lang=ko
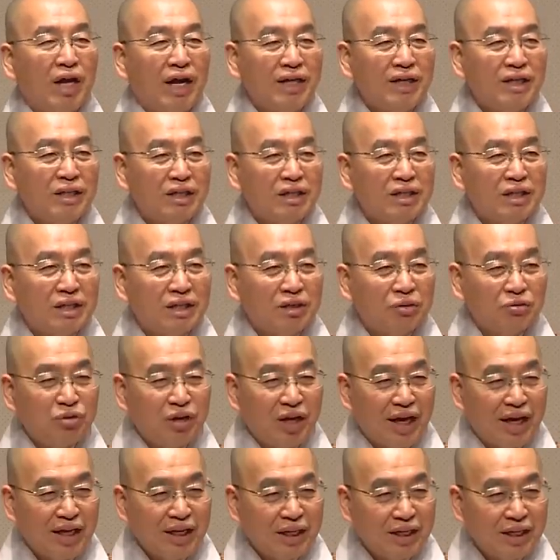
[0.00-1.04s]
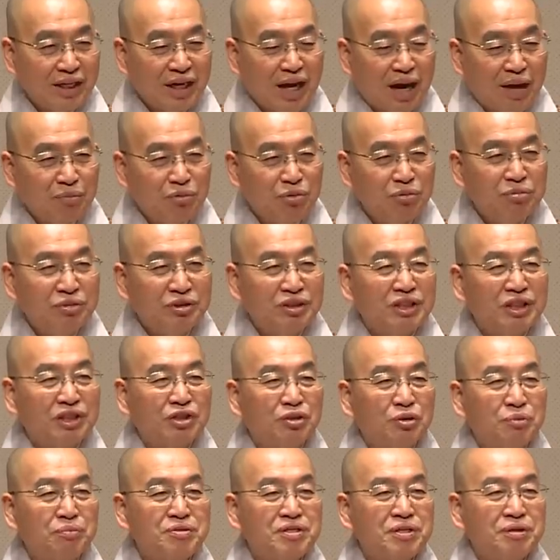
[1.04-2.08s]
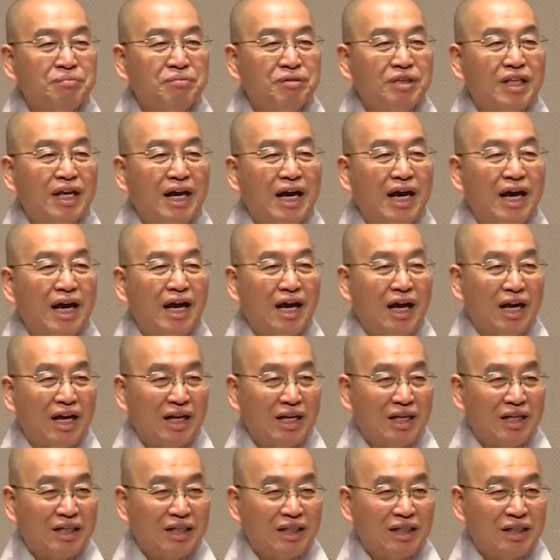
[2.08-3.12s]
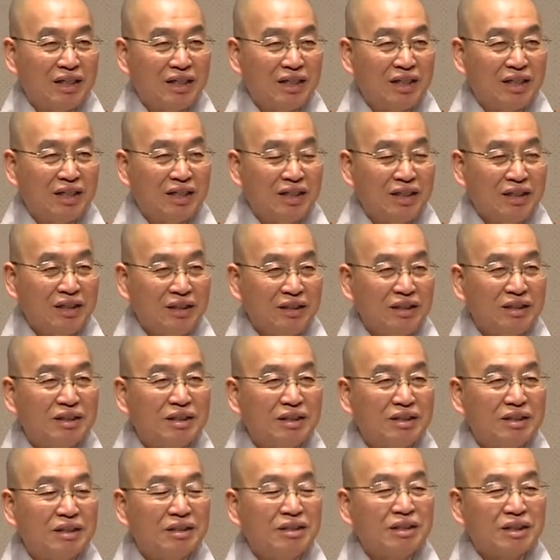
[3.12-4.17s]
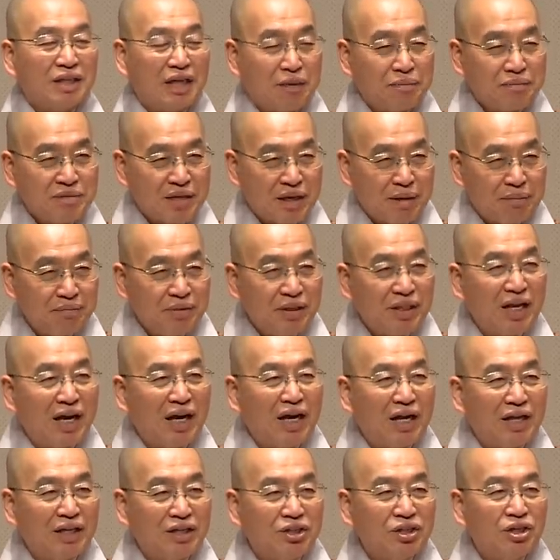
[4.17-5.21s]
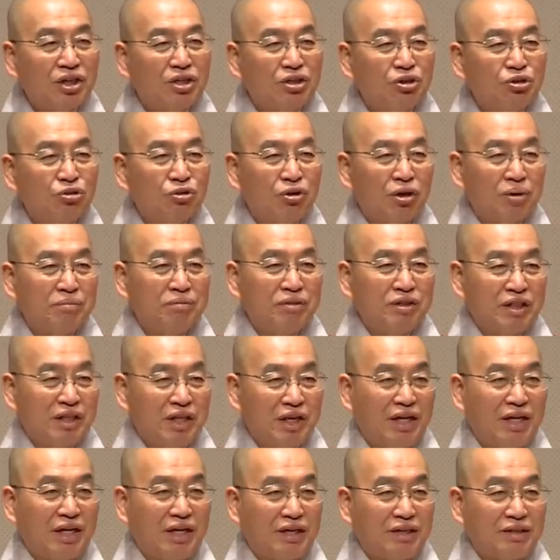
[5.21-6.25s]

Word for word: 아이들은 우리 아이는 아무 문제도 없습니다. 어? 감사합니다. 이렇게 기도하면 돼.